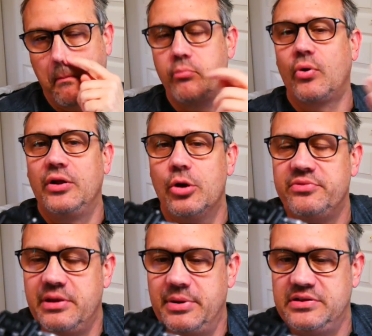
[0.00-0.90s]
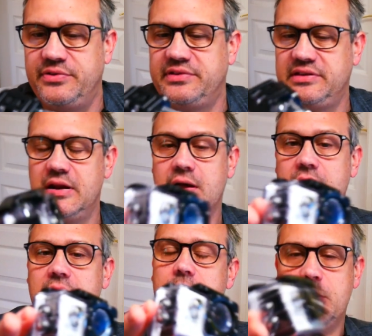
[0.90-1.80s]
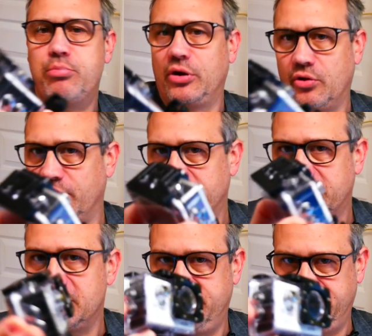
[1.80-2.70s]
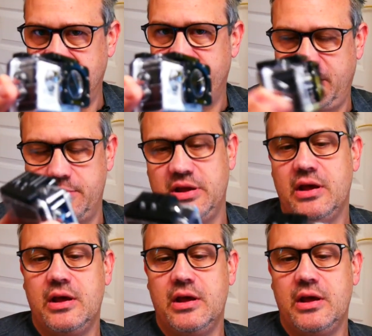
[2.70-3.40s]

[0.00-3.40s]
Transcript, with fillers: Pour un homme, c'est pas difficile, mais pour un enfant, ça sera difficile à fermer.